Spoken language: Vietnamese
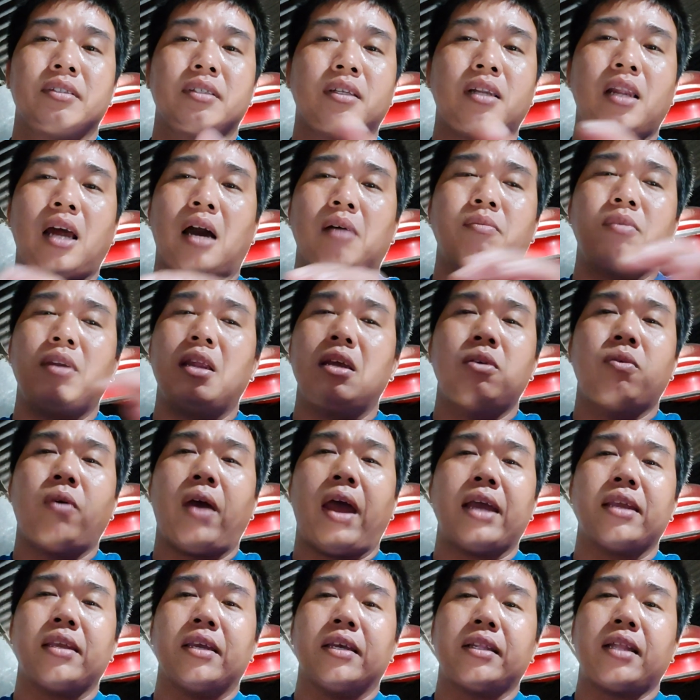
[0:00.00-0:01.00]
nó không liên
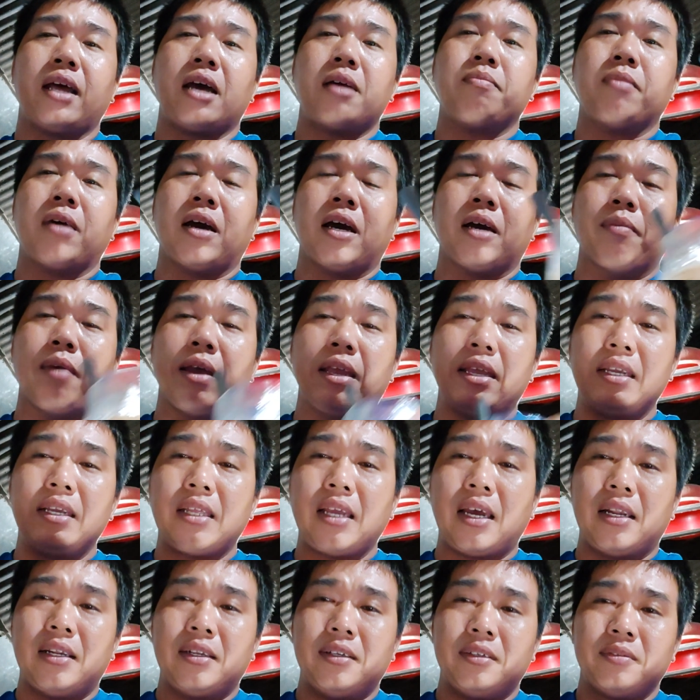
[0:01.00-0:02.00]
quan gì tới mà bị
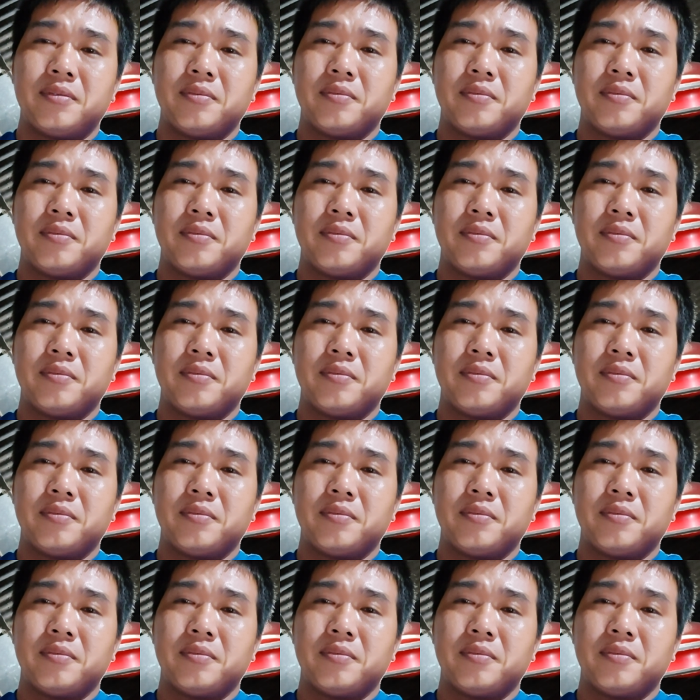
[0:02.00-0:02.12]
trên